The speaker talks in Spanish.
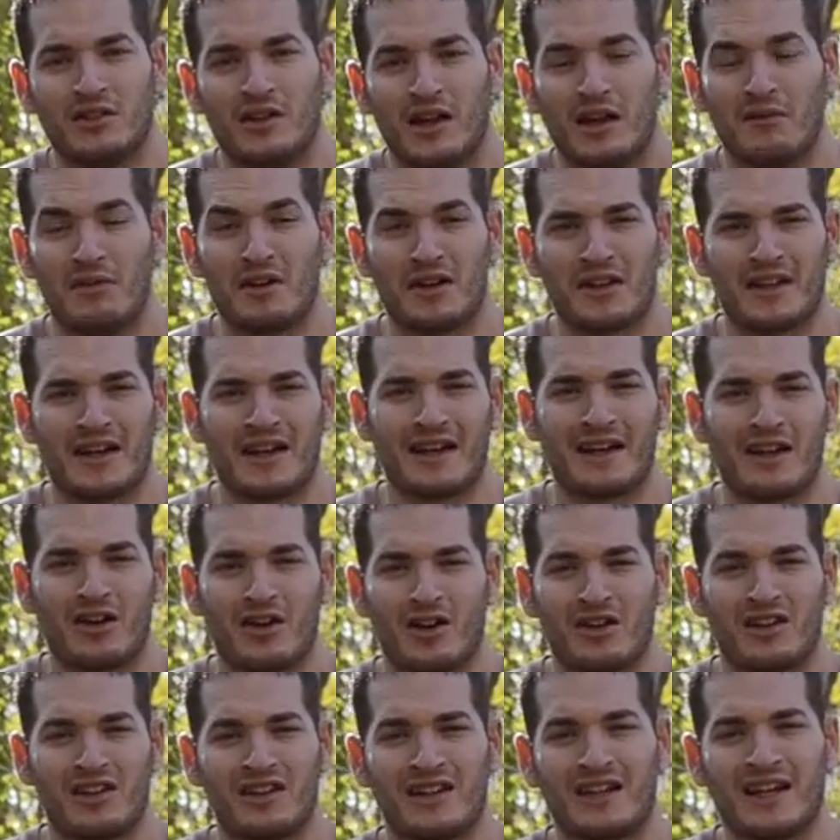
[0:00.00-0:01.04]
Es verdad que a
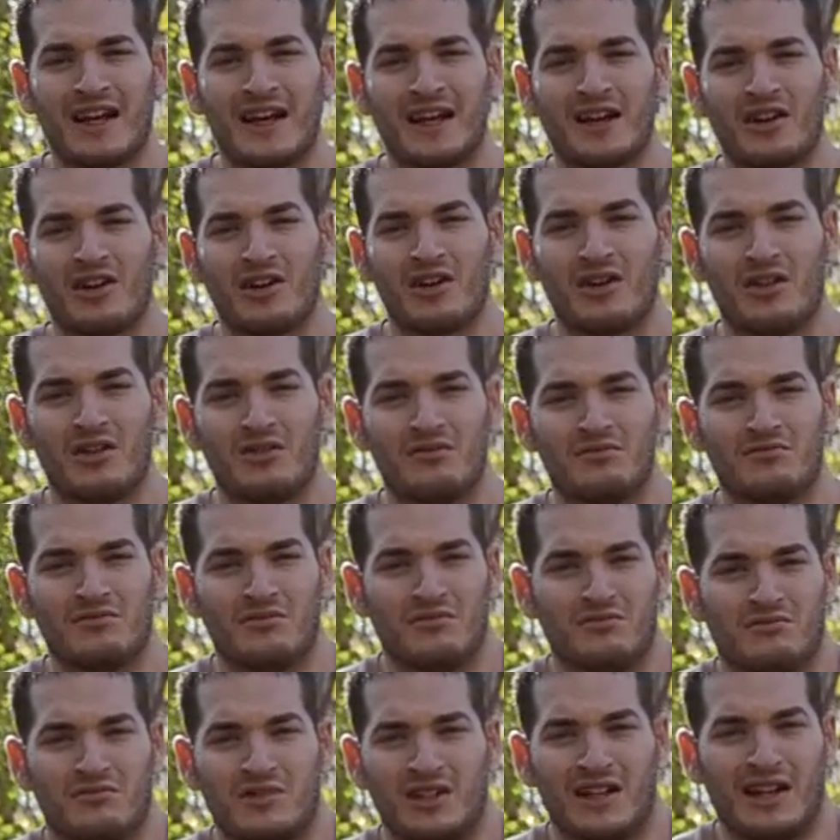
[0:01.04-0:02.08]
los jilgueros
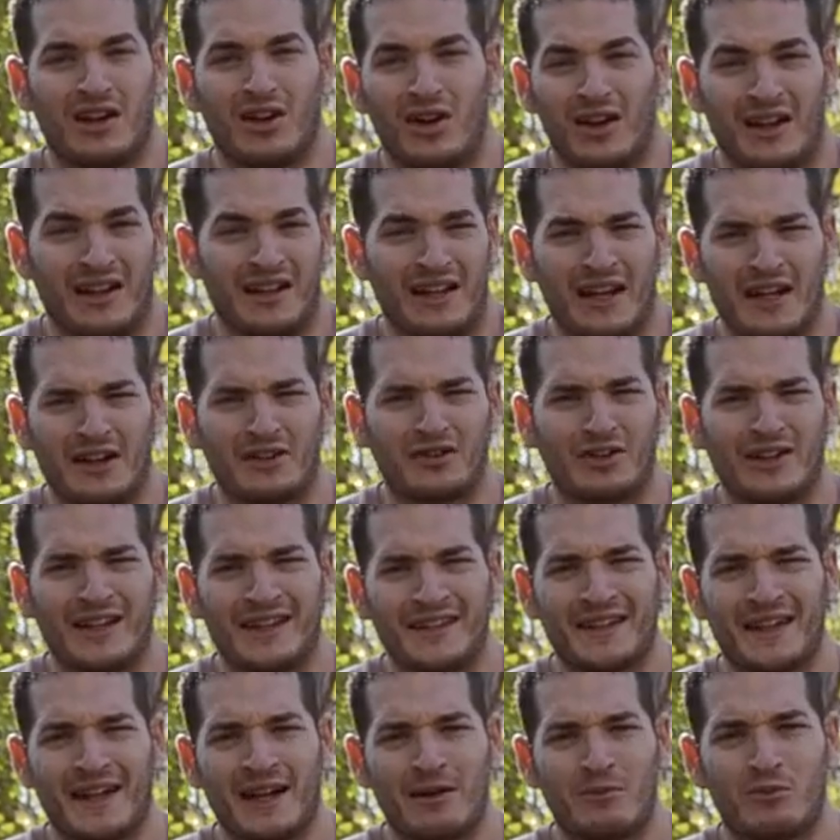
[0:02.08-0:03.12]
que los cercaros no le
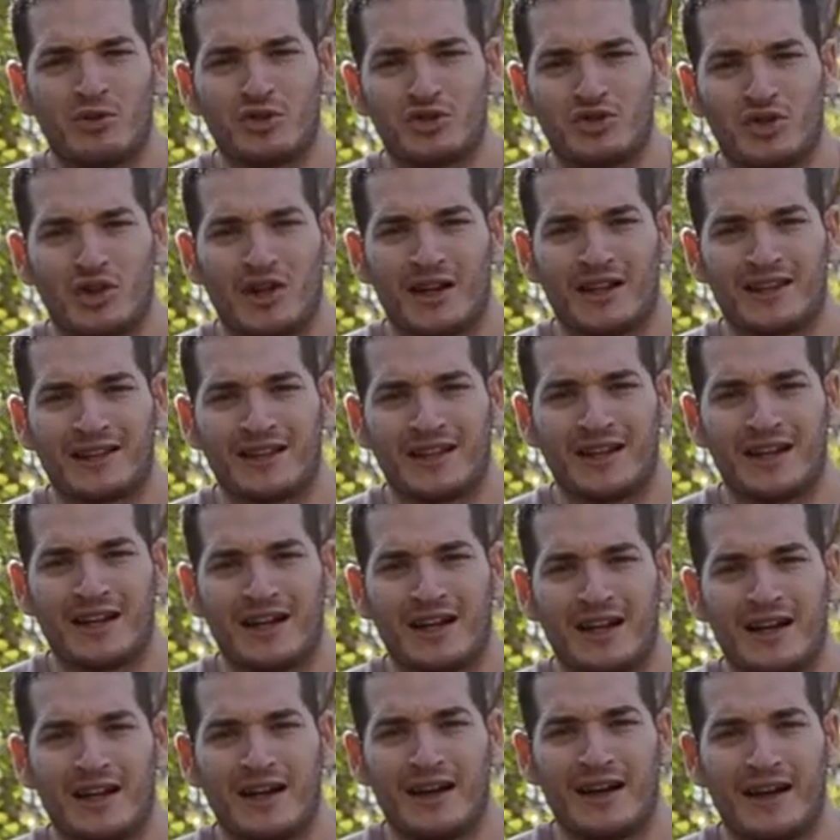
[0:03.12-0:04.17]
atacan mucho a
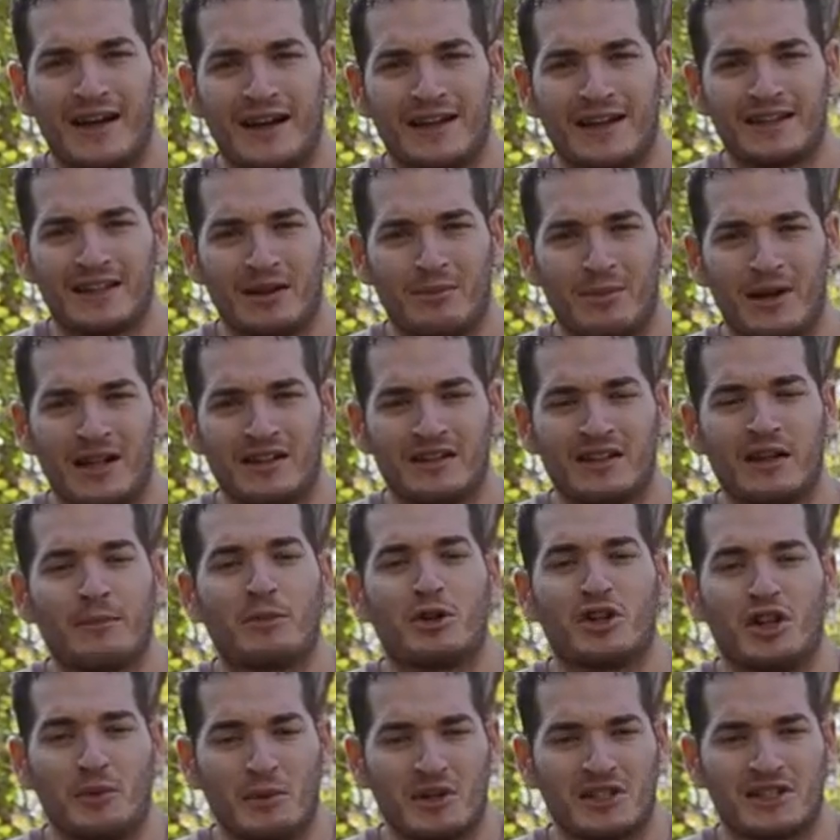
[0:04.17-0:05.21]
esta, planta,
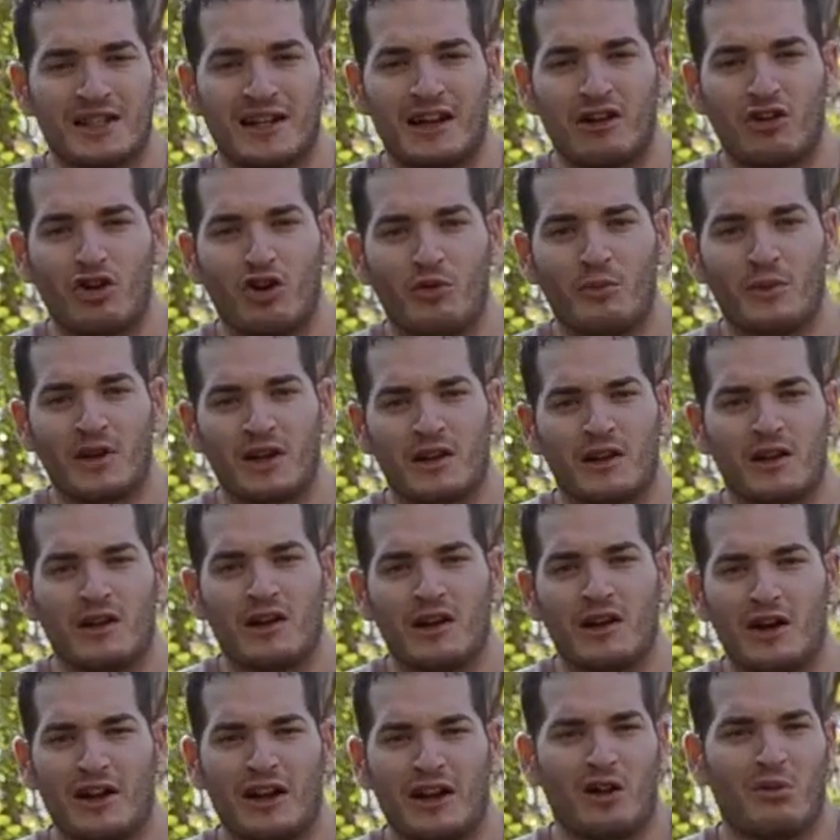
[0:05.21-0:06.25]
pero también se la comen.
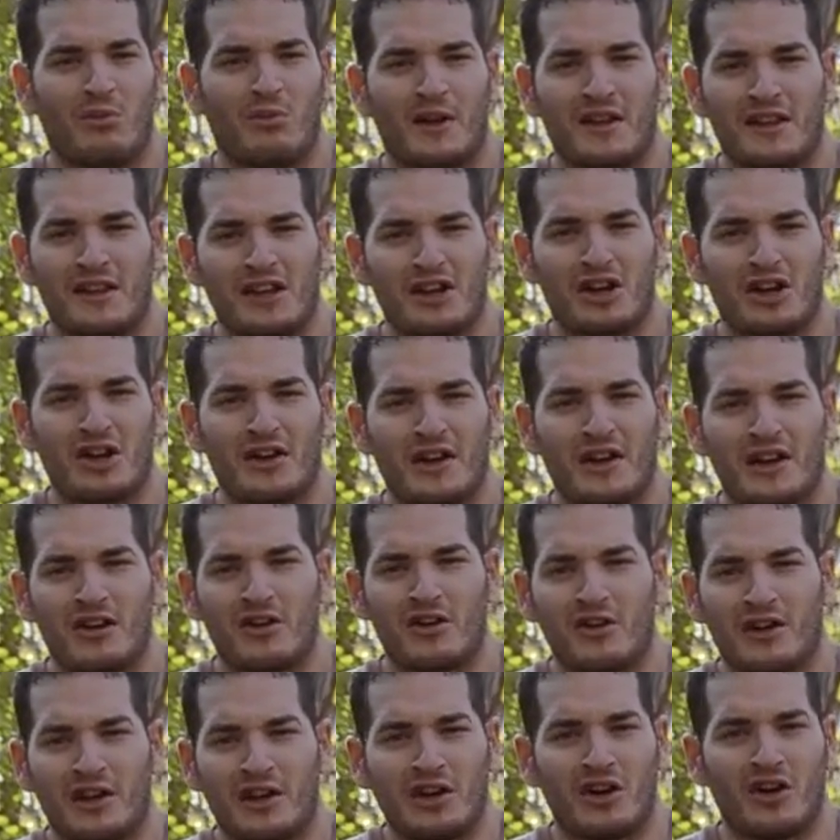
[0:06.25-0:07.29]
Para los verderones,
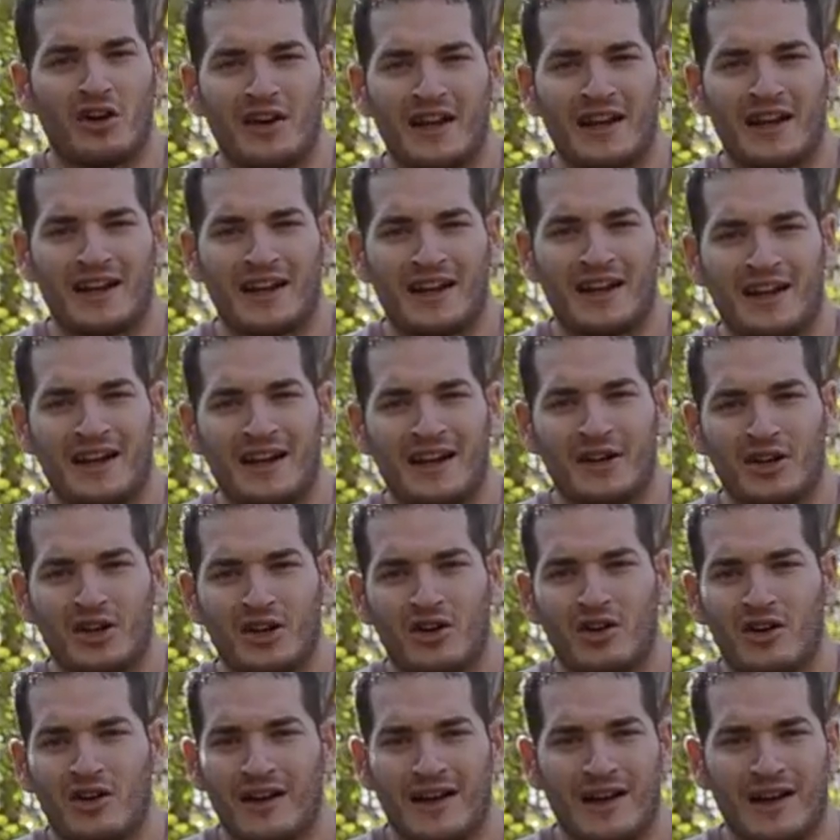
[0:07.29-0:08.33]
gorriones,
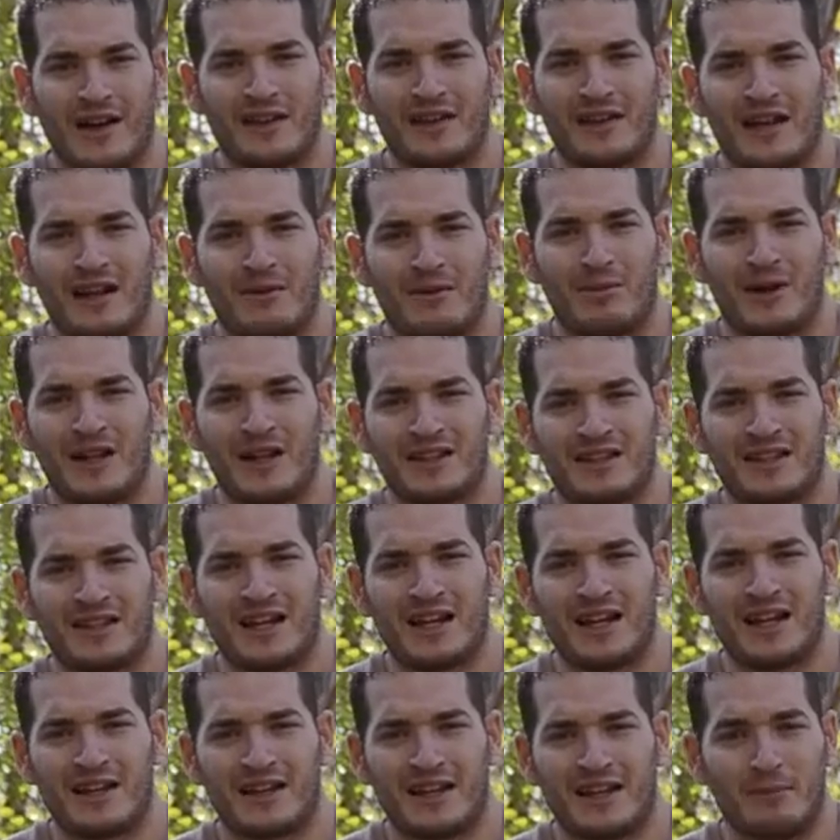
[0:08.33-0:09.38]
canarios, es de las
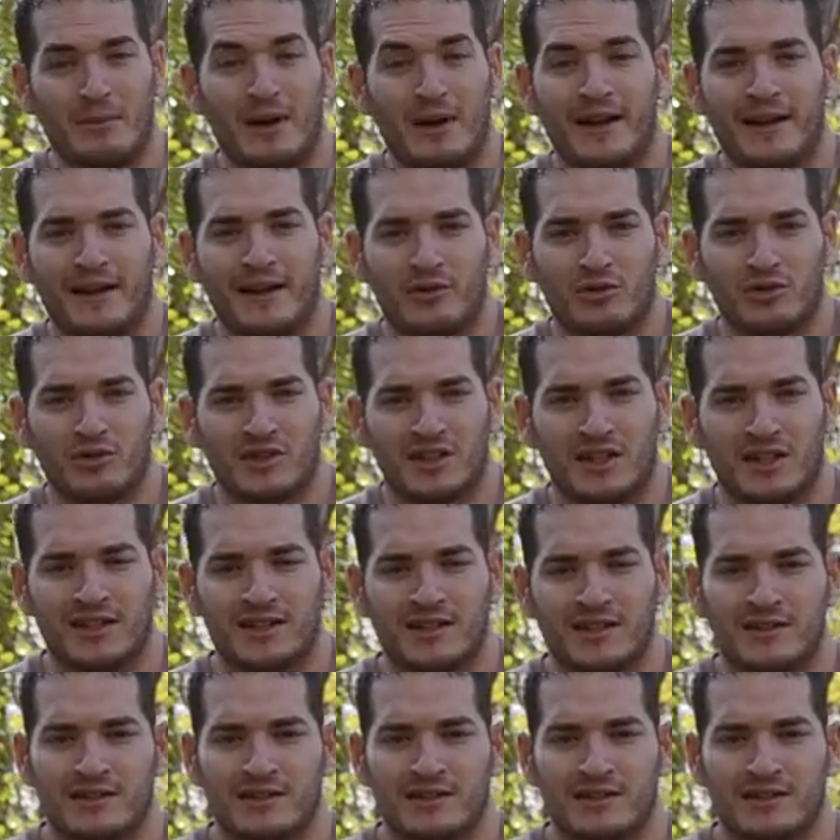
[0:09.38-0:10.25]
plantas que más les gusta.